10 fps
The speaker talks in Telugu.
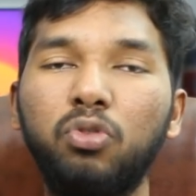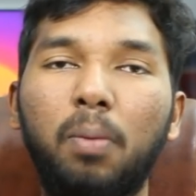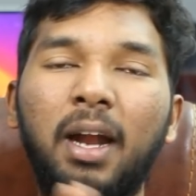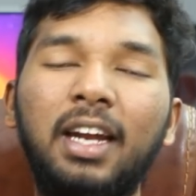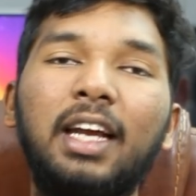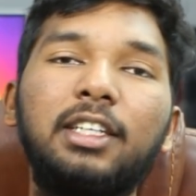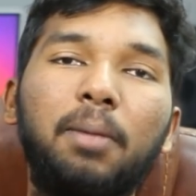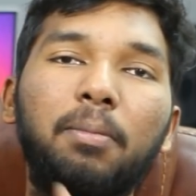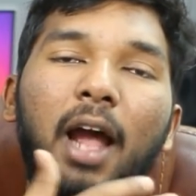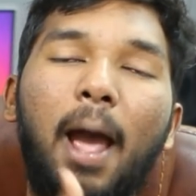సో మళ్ళీ నెక్స్ట్
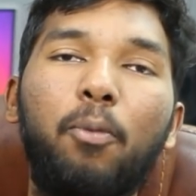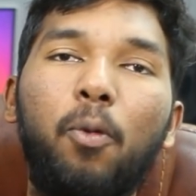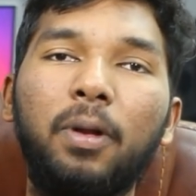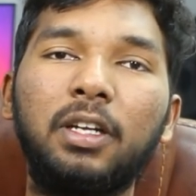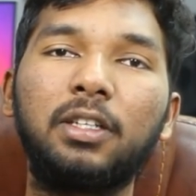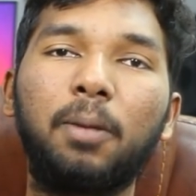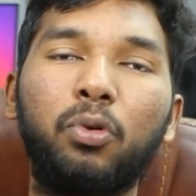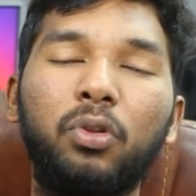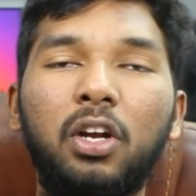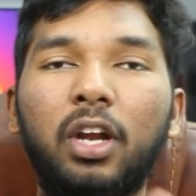టైం మీరు యాప్ ఓపెన్
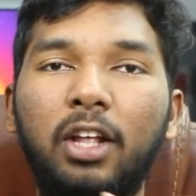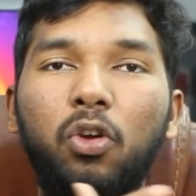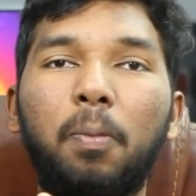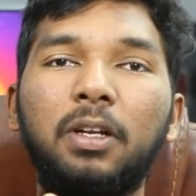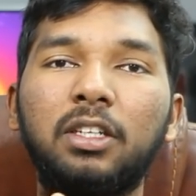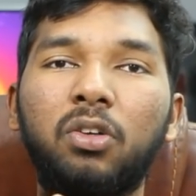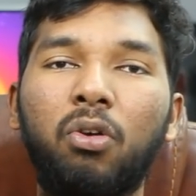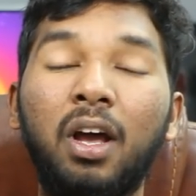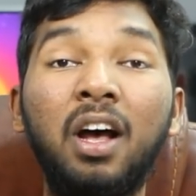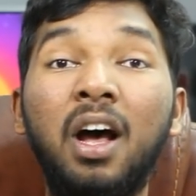చేసినప్పుడు దాంట్లో ఏది ఓపెన్ చేసినా
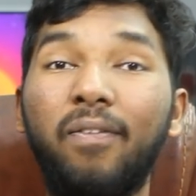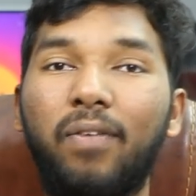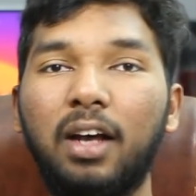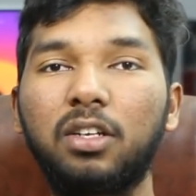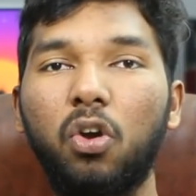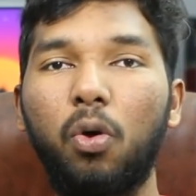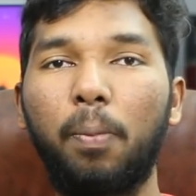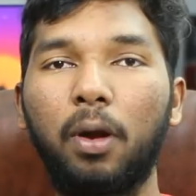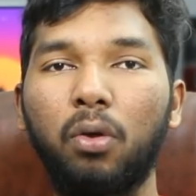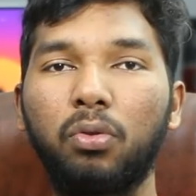కూడా ఫాస్ట్గా
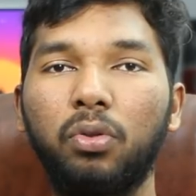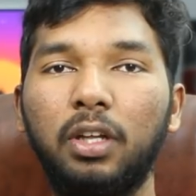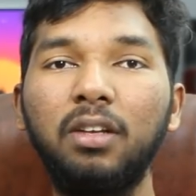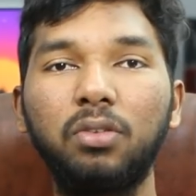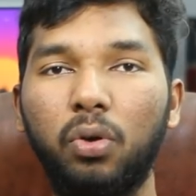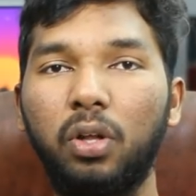ఓపెన్ అవుతుంది సో